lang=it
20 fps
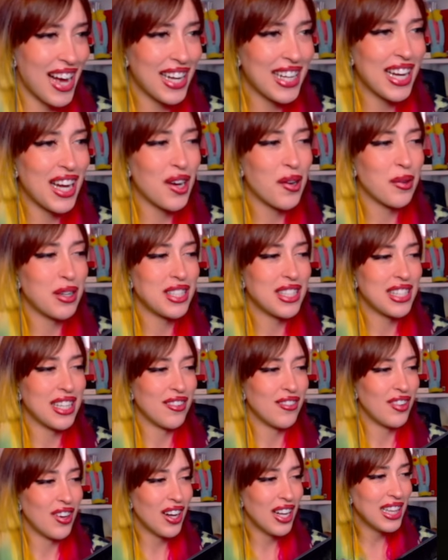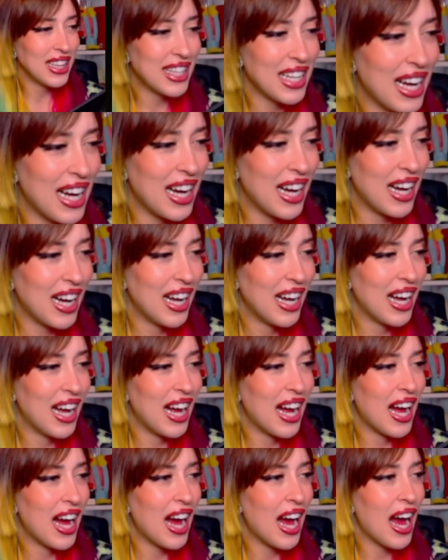che questa volta
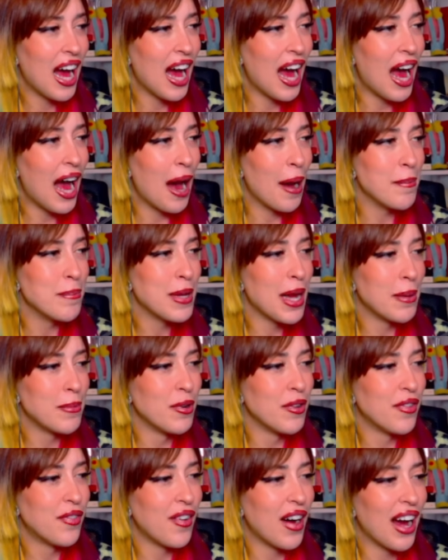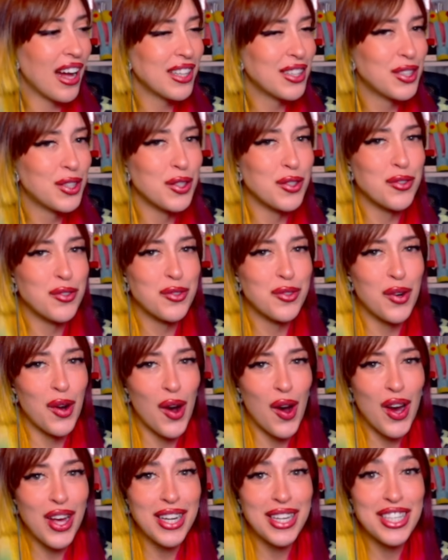abbiamo fatto
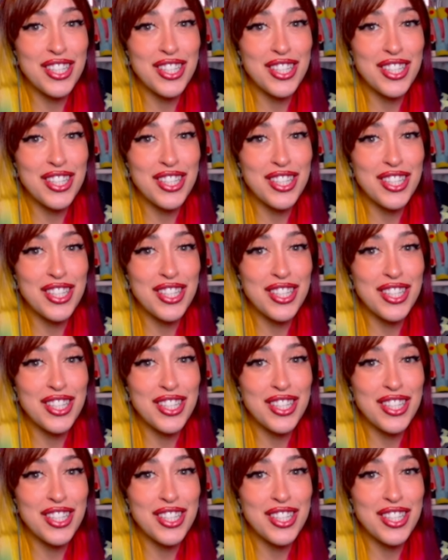fuori